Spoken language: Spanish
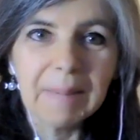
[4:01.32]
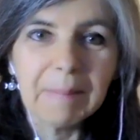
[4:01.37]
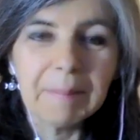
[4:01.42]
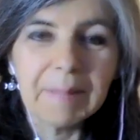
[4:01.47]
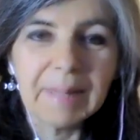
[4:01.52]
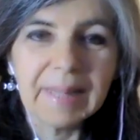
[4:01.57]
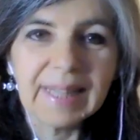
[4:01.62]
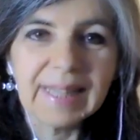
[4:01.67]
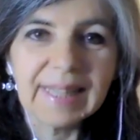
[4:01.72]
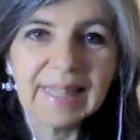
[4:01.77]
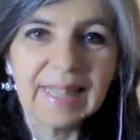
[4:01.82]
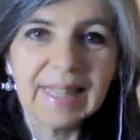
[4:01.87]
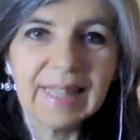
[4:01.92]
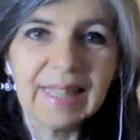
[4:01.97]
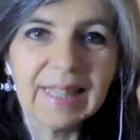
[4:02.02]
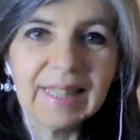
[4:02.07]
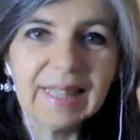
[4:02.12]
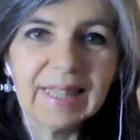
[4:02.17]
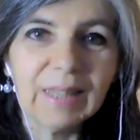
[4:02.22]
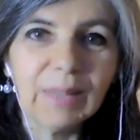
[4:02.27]
para
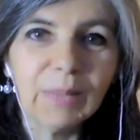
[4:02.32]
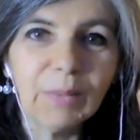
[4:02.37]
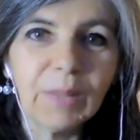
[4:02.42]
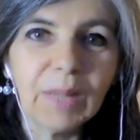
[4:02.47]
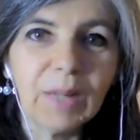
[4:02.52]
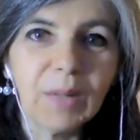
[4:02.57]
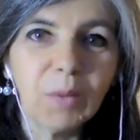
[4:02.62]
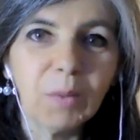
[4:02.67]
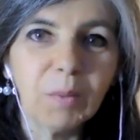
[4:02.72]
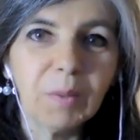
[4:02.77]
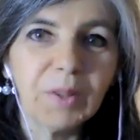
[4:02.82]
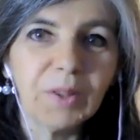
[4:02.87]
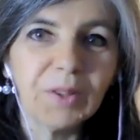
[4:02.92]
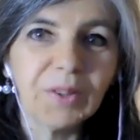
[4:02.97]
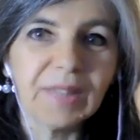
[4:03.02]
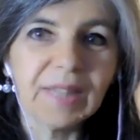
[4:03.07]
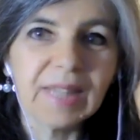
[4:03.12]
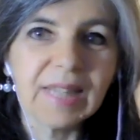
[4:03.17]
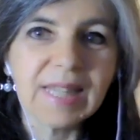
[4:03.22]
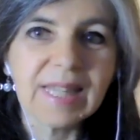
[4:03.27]
esta luna número
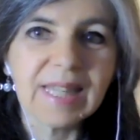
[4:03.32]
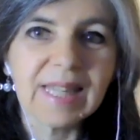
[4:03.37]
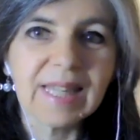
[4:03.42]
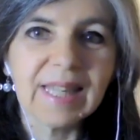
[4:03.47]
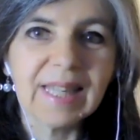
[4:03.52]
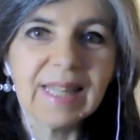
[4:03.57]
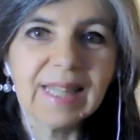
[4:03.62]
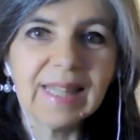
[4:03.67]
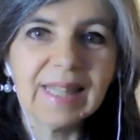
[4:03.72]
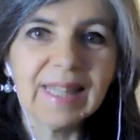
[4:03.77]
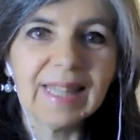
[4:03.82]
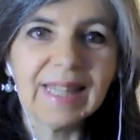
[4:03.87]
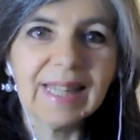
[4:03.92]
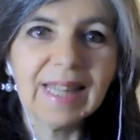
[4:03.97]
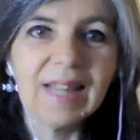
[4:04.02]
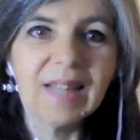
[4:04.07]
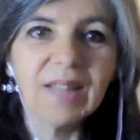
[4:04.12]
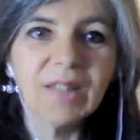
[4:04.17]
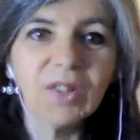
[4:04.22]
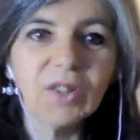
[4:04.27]
13 del
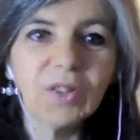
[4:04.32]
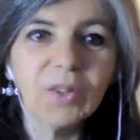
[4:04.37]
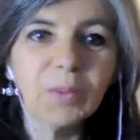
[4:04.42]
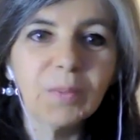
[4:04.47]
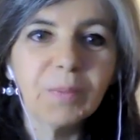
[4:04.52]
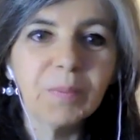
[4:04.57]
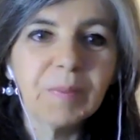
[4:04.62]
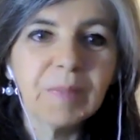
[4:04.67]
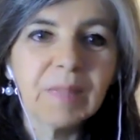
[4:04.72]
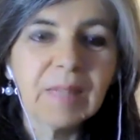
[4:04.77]
año.